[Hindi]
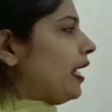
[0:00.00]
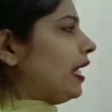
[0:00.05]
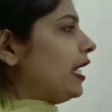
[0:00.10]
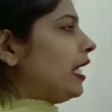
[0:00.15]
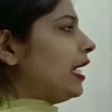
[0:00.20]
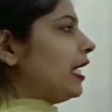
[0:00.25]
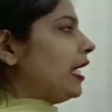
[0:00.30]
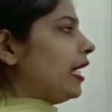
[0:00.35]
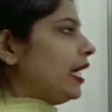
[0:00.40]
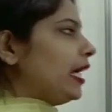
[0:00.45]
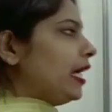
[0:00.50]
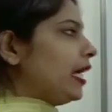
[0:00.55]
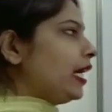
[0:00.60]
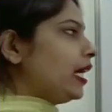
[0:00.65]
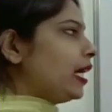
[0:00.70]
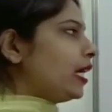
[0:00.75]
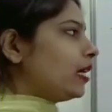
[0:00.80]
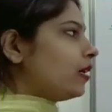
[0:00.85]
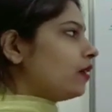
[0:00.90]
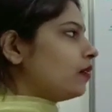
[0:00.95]
पहले A
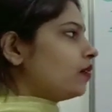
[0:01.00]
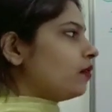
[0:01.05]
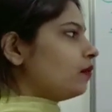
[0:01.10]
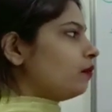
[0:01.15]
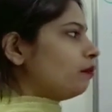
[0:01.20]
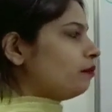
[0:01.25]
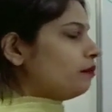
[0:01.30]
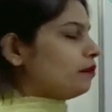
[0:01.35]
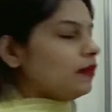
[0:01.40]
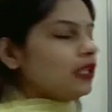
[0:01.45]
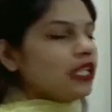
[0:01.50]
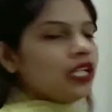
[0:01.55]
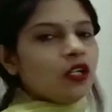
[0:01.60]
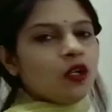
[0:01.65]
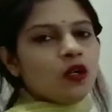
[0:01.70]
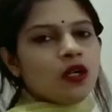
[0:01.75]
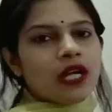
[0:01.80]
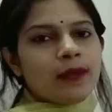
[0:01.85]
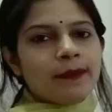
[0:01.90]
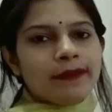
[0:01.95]

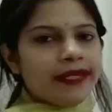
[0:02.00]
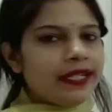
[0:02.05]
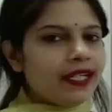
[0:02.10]
लिख लो या